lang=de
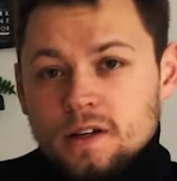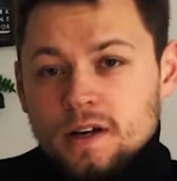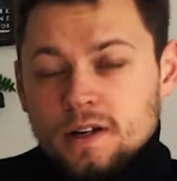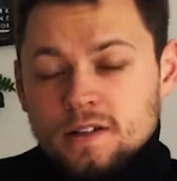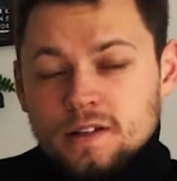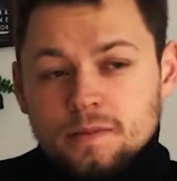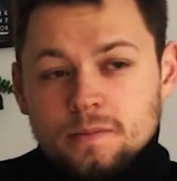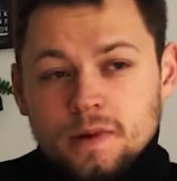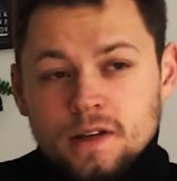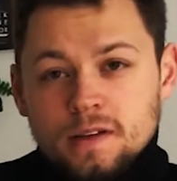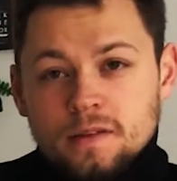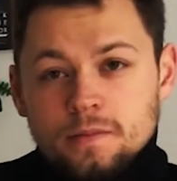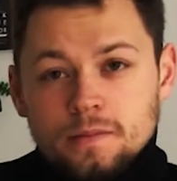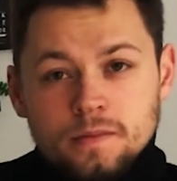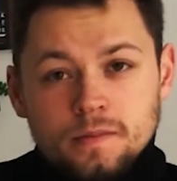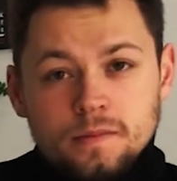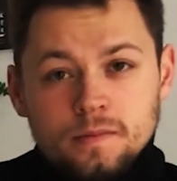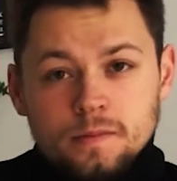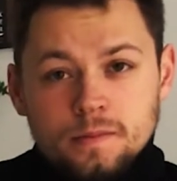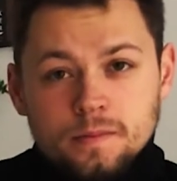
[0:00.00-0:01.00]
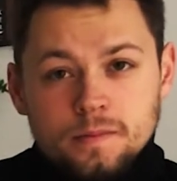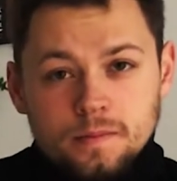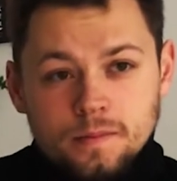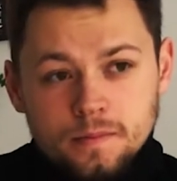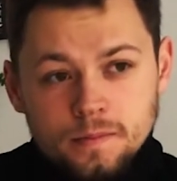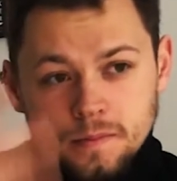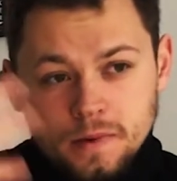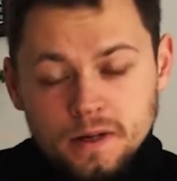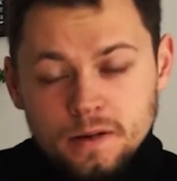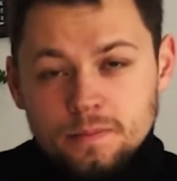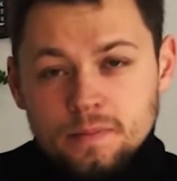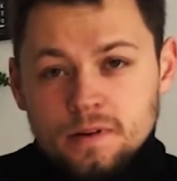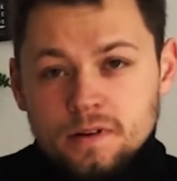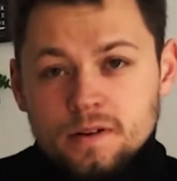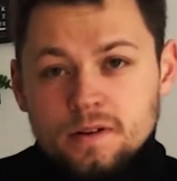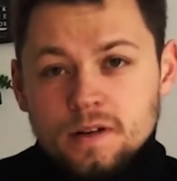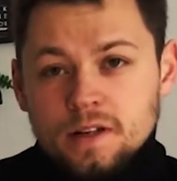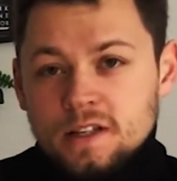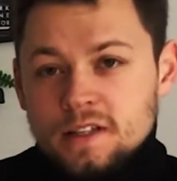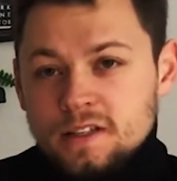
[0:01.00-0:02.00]
hatte meinen man
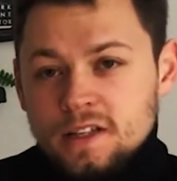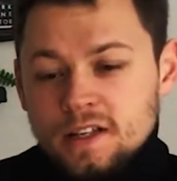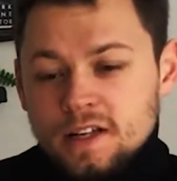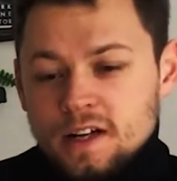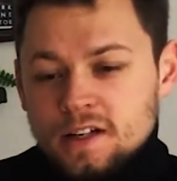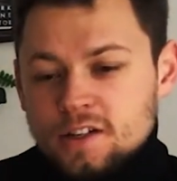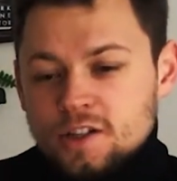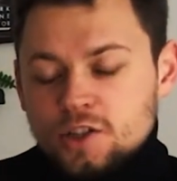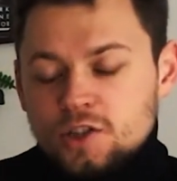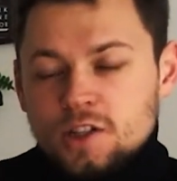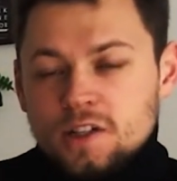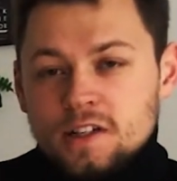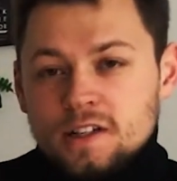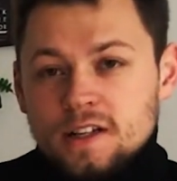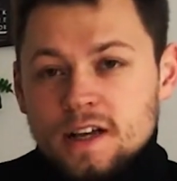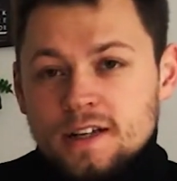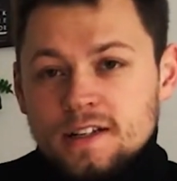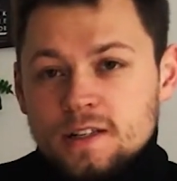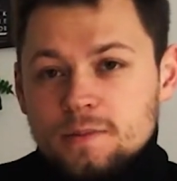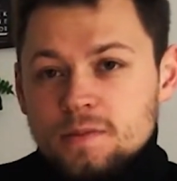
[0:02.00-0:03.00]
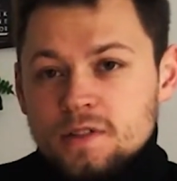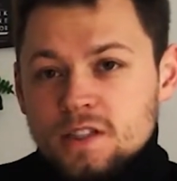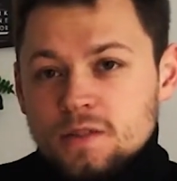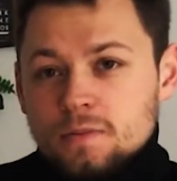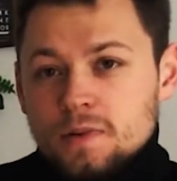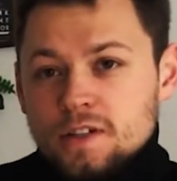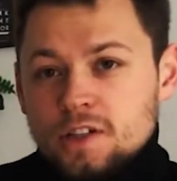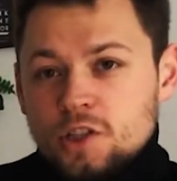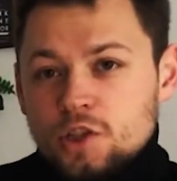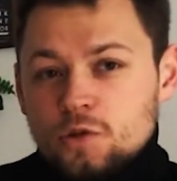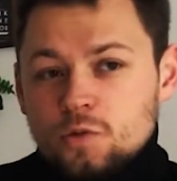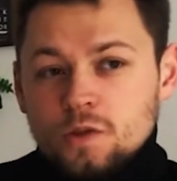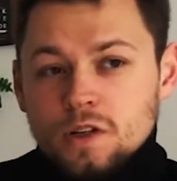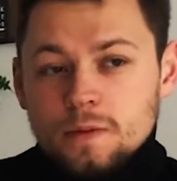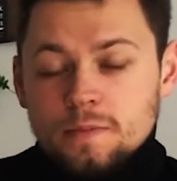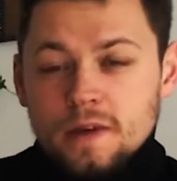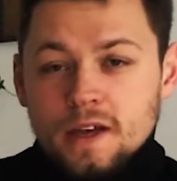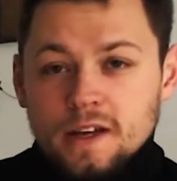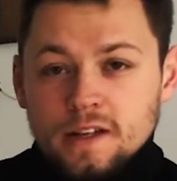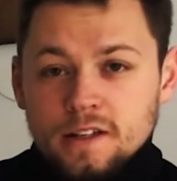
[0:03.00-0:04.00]
eine Idee halt geschildert, eigentlich müsste man die
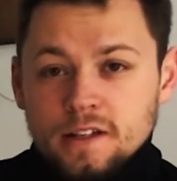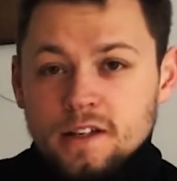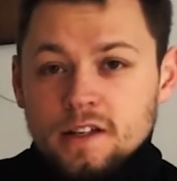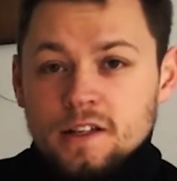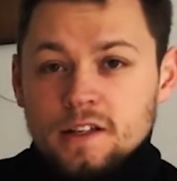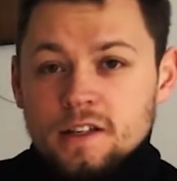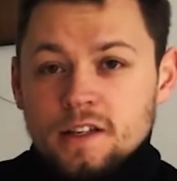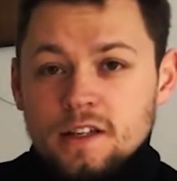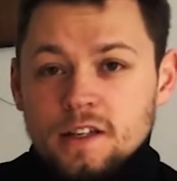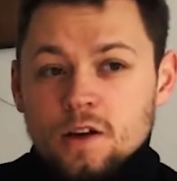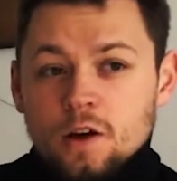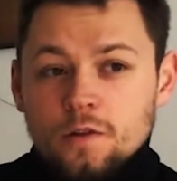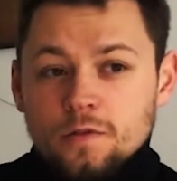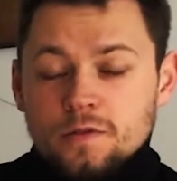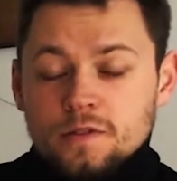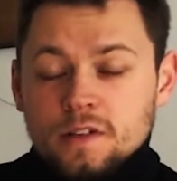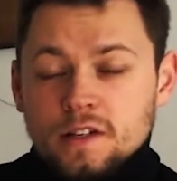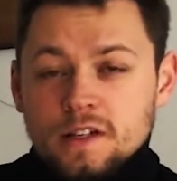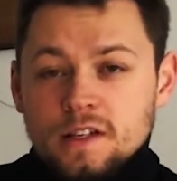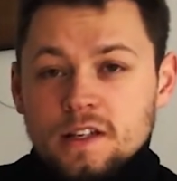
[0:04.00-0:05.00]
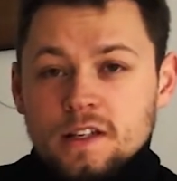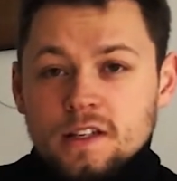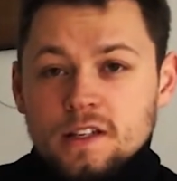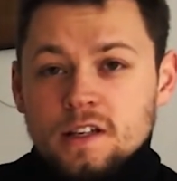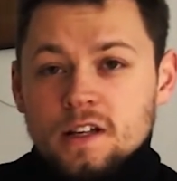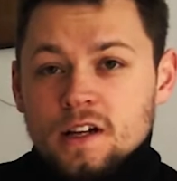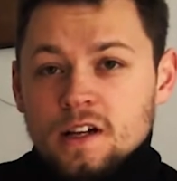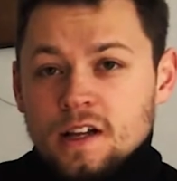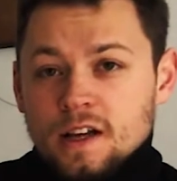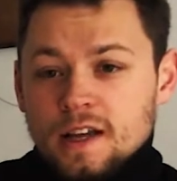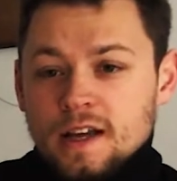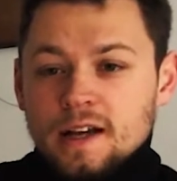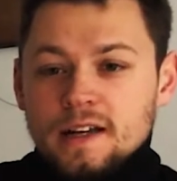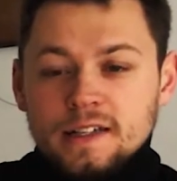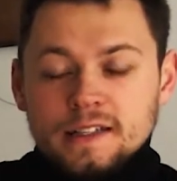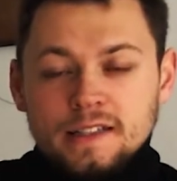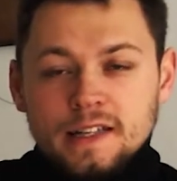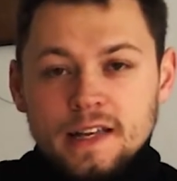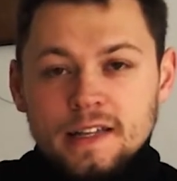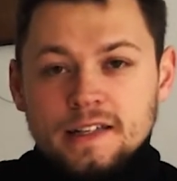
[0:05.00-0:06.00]
Schule mehr in, die, Öff in die
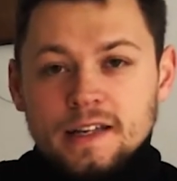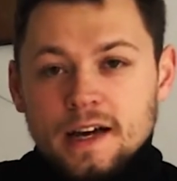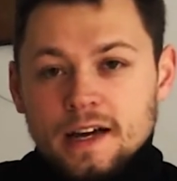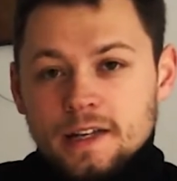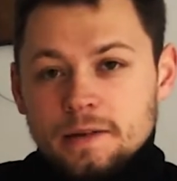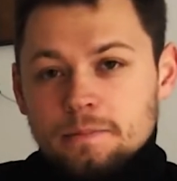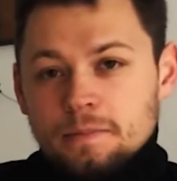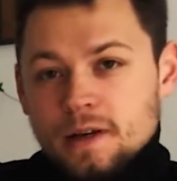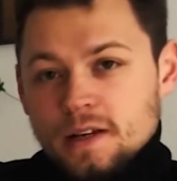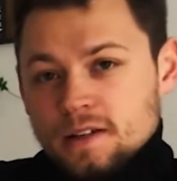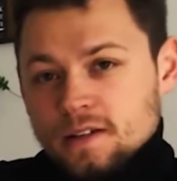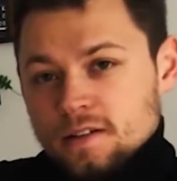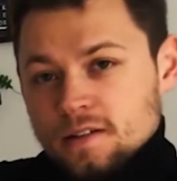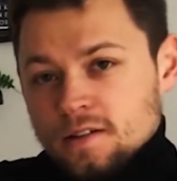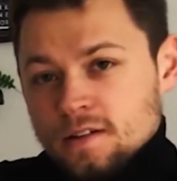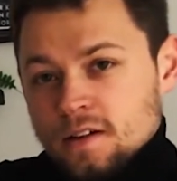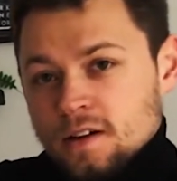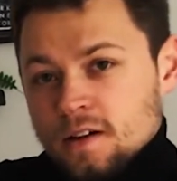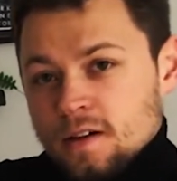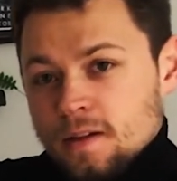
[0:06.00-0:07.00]
Realität einbetten.